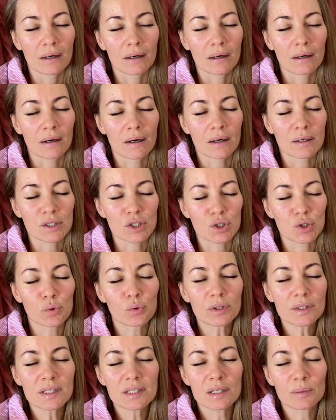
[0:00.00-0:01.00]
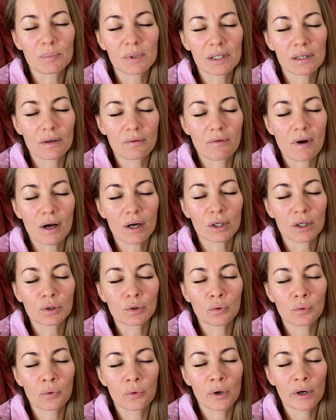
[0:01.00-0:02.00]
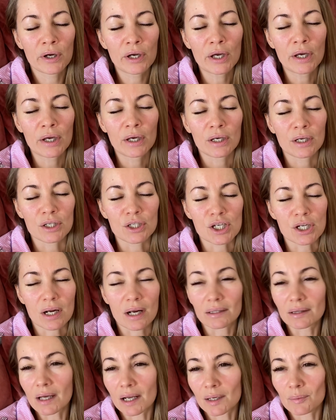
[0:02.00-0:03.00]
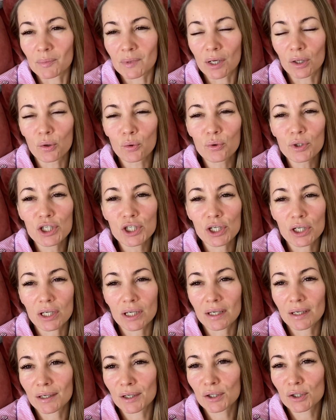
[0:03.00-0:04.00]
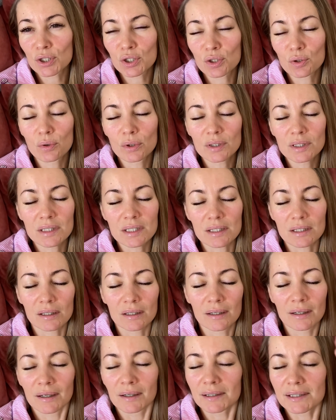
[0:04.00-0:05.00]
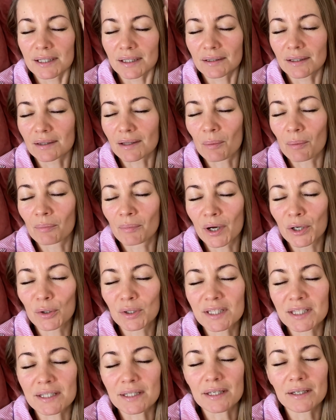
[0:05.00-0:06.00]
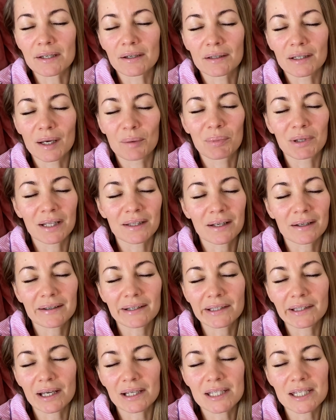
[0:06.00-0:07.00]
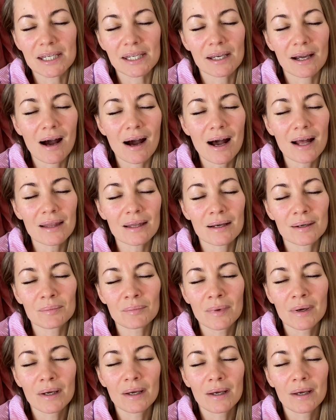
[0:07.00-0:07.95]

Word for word: а, солнце било в окно, щекотали меня лучики солнце где-то там мое тело, я была накрыта одеялом,